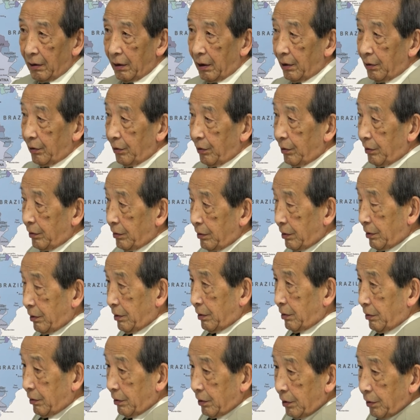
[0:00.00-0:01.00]
あ
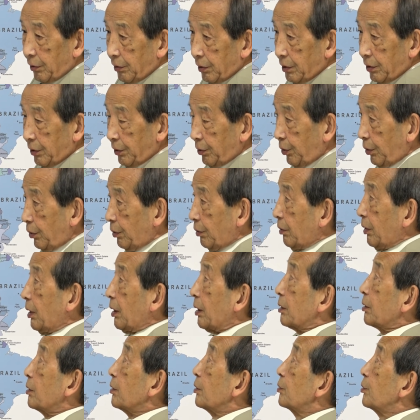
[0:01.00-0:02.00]
の日本
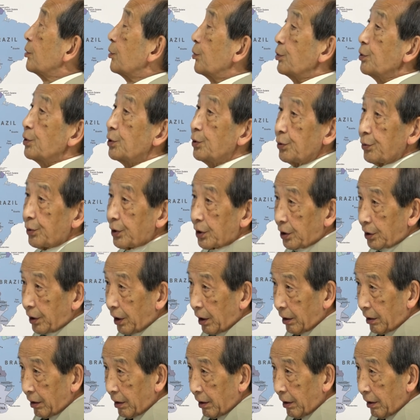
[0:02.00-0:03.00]
は結局40ですか
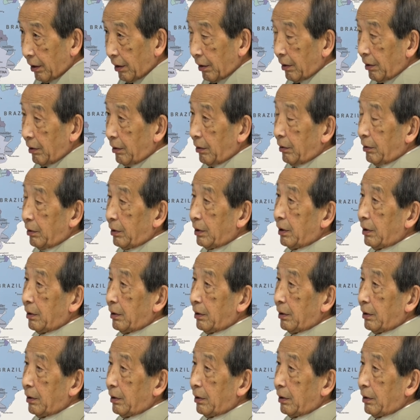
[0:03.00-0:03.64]
らね、うん、